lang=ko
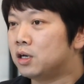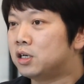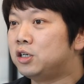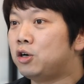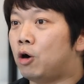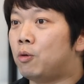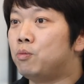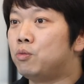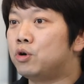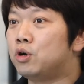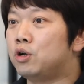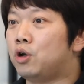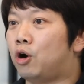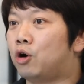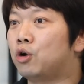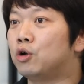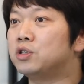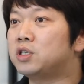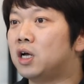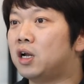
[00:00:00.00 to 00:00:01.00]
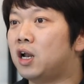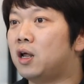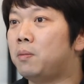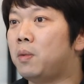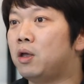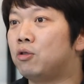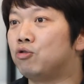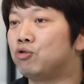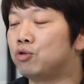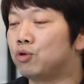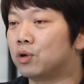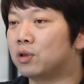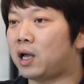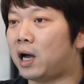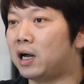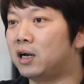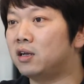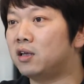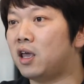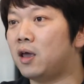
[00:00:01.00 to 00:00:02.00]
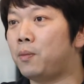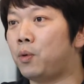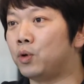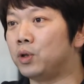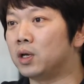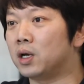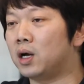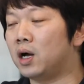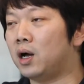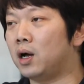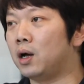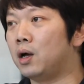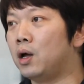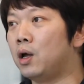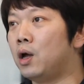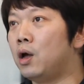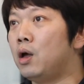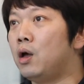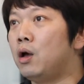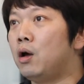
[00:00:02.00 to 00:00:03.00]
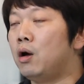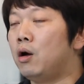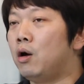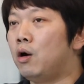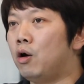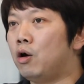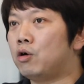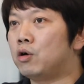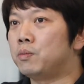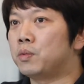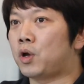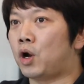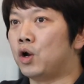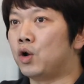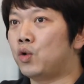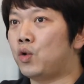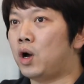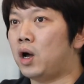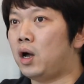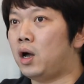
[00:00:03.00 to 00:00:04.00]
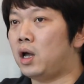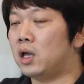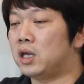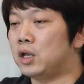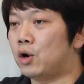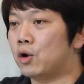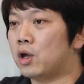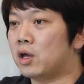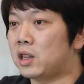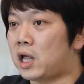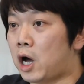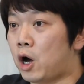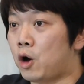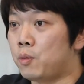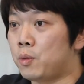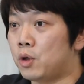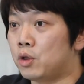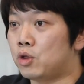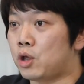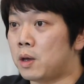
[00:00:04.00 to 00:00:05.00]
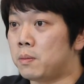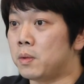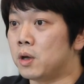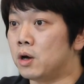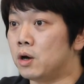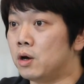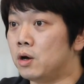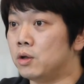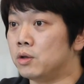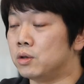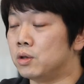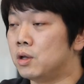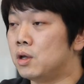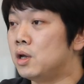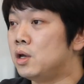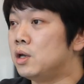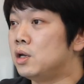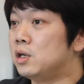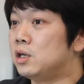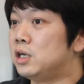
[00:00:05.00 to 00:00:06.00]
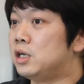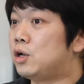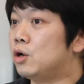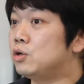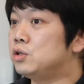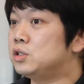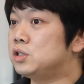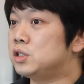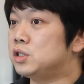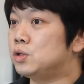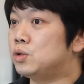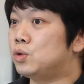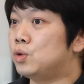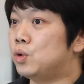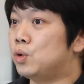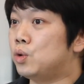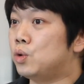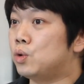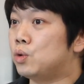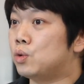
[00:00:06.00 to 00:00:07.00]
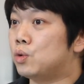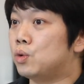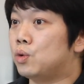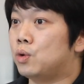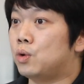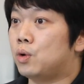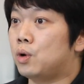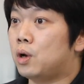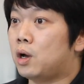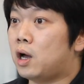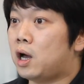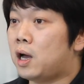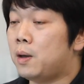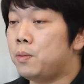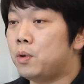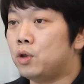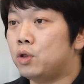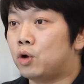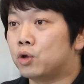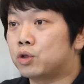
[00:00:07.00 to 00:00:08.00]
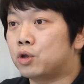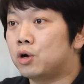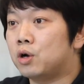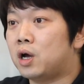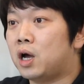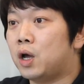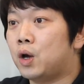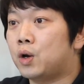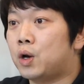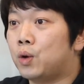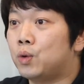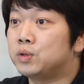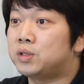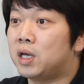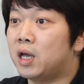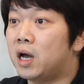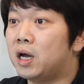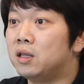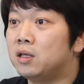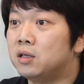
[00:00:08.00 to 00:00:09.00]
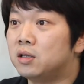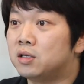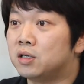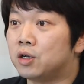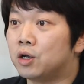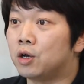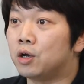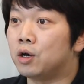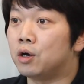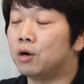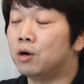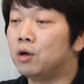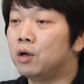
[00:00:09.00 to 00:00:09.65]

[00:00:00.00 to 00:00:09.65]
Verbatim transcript: 그 업무를 여러 사람의 눈으로 다르게 보니까 그럼 결과가 이렇게 나오면 되면 이런 식으로 하면 어떨까요? 라고 제안을 드려요.